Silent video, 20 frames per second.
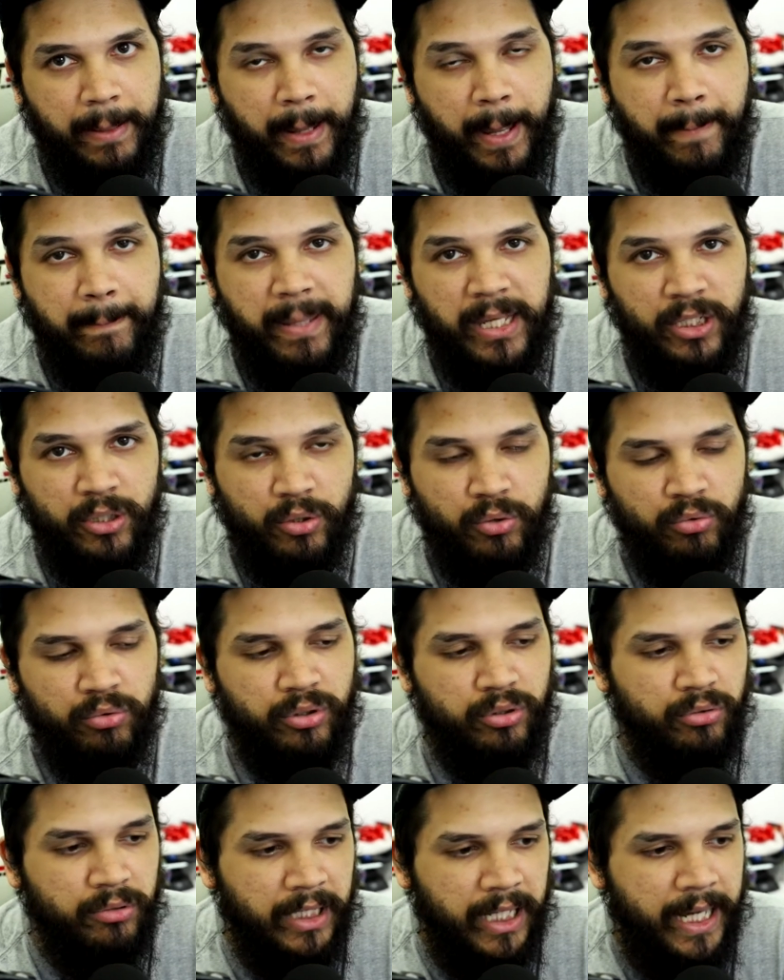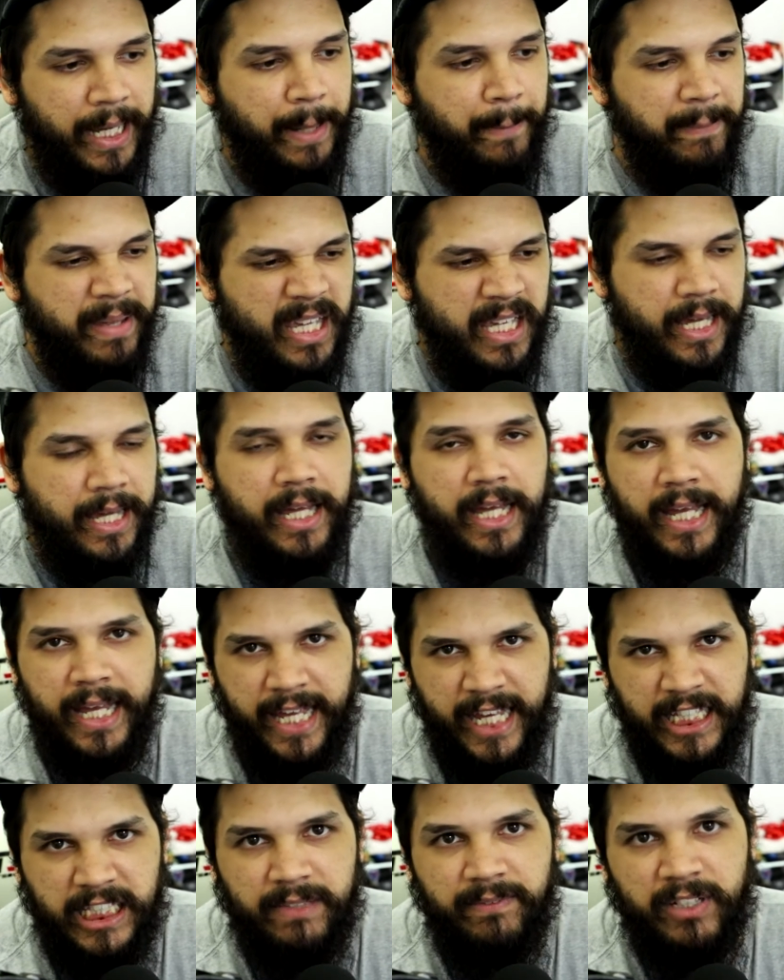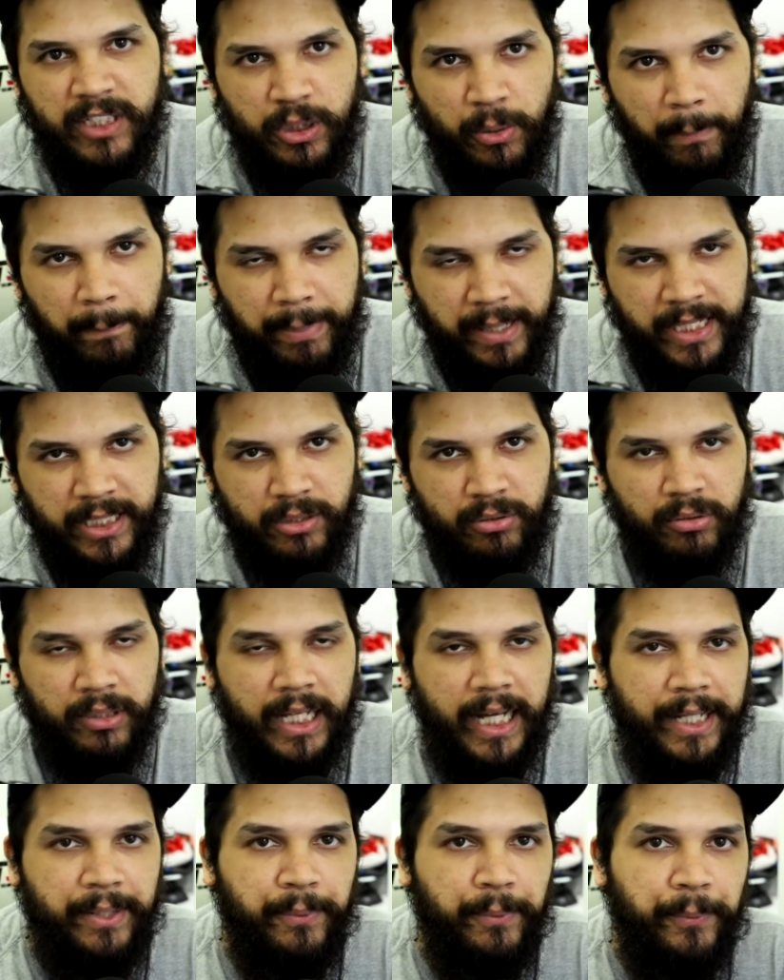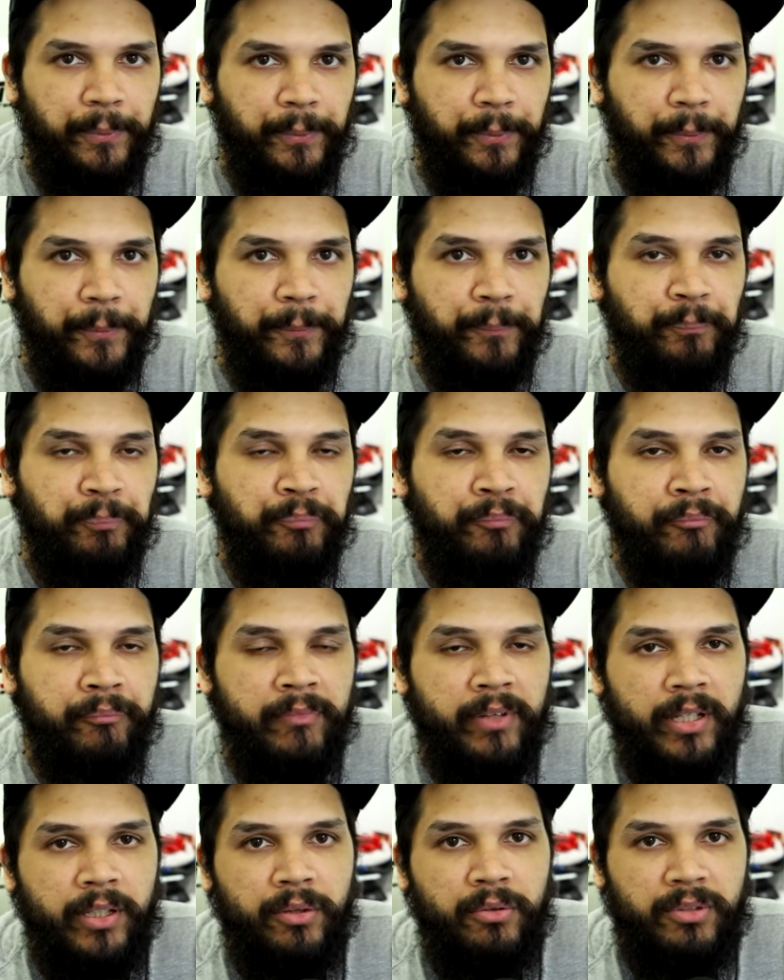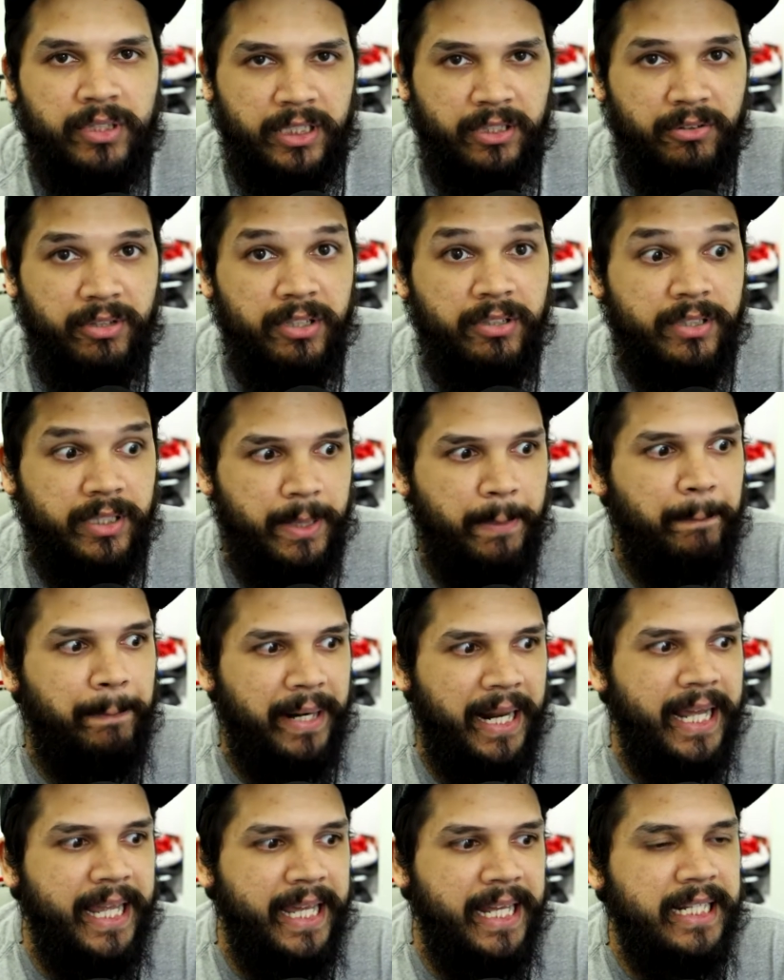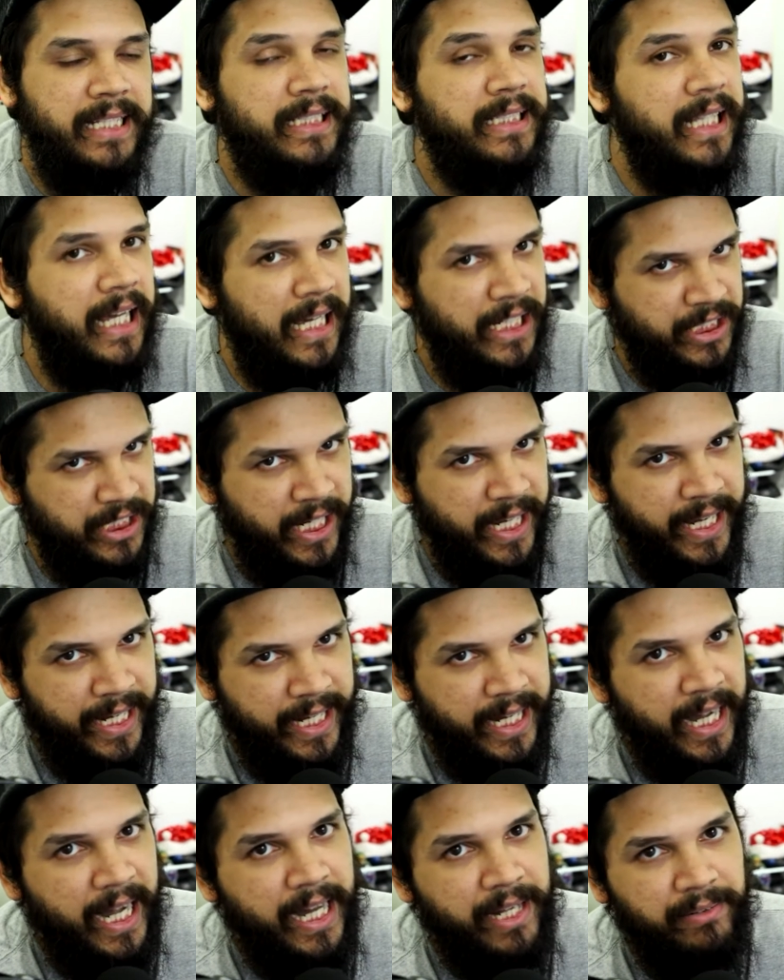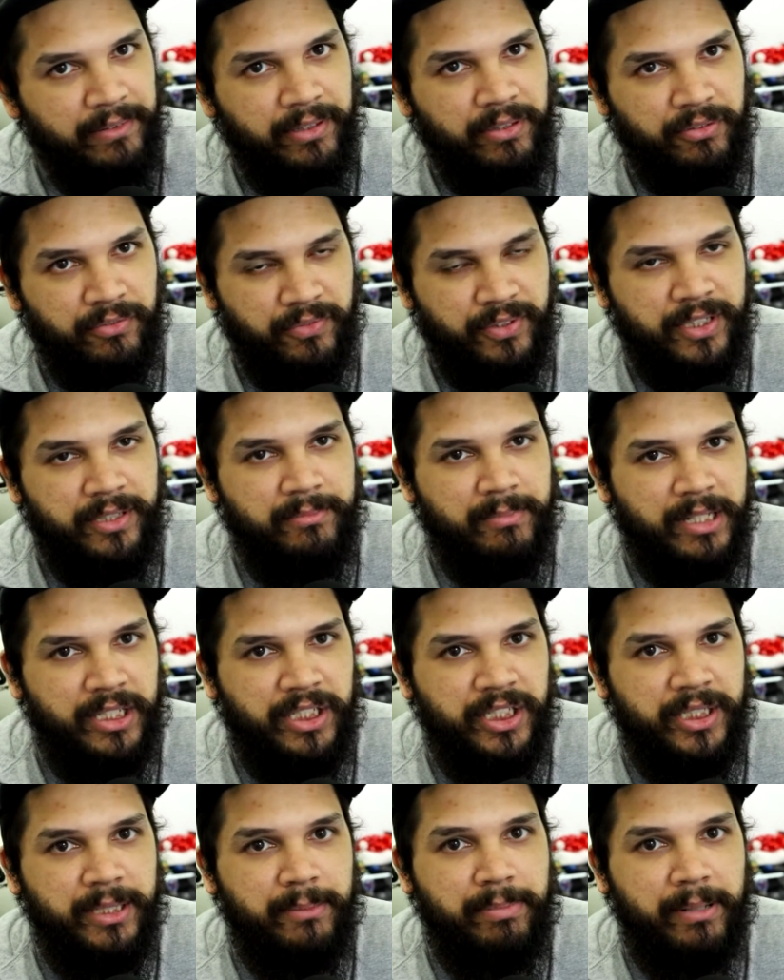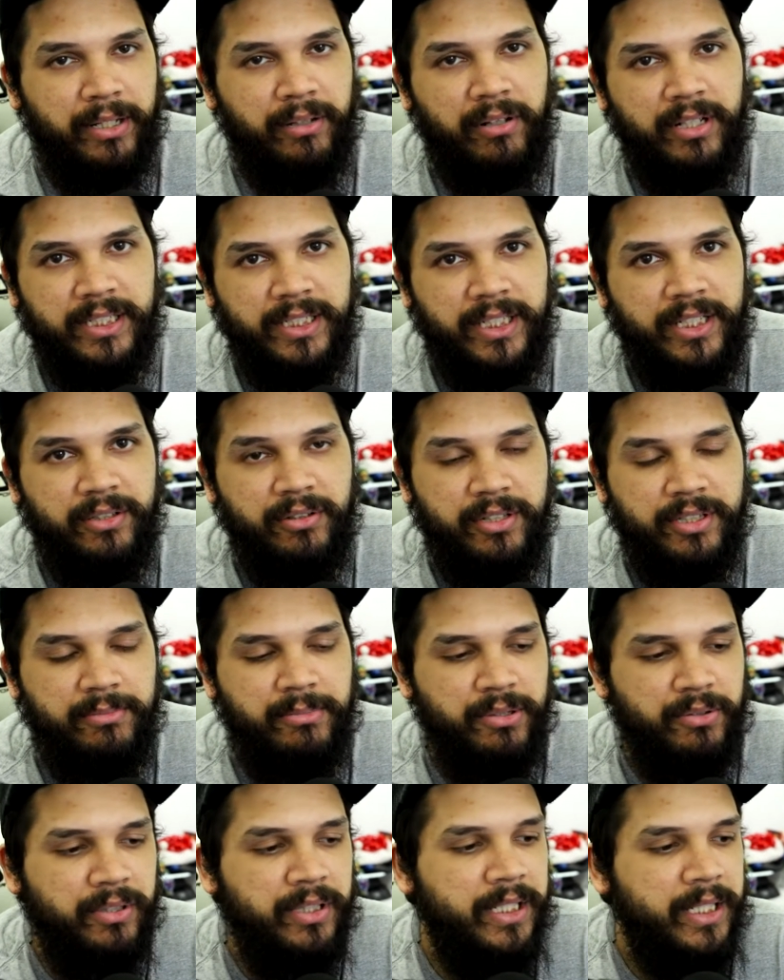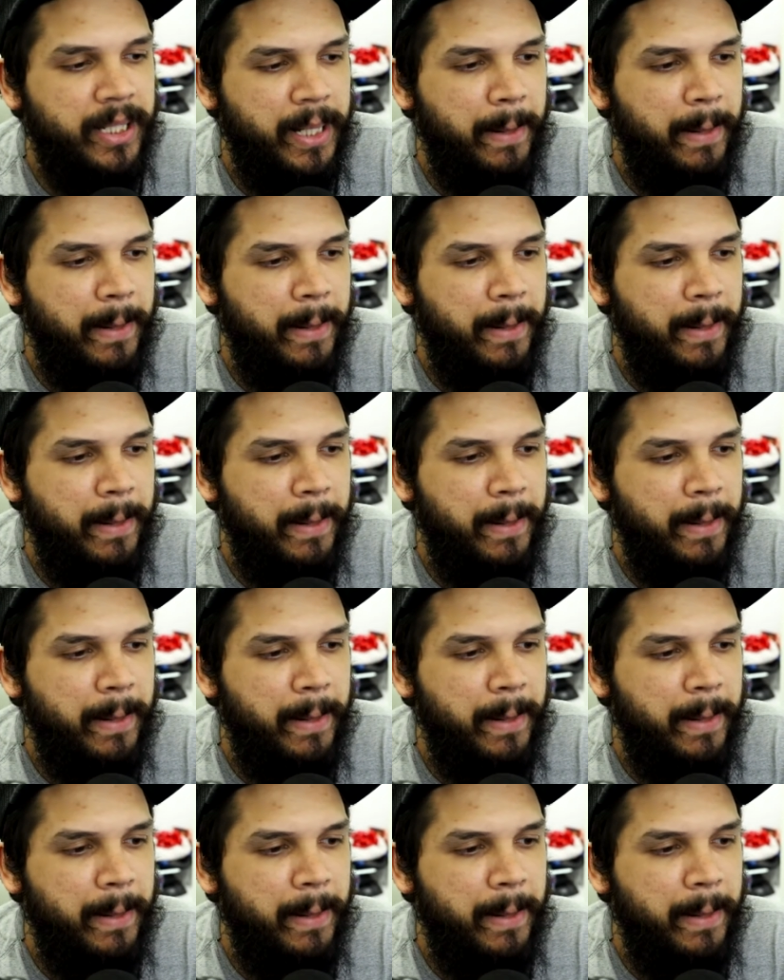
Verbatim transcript: é, é, é bem justo lá. É bem, é, esse vai ser o preço lá no, no nos Estados Unidos, que para eles lá já é caro. Então você tipo assim, imagina para nós aqui 2 mil.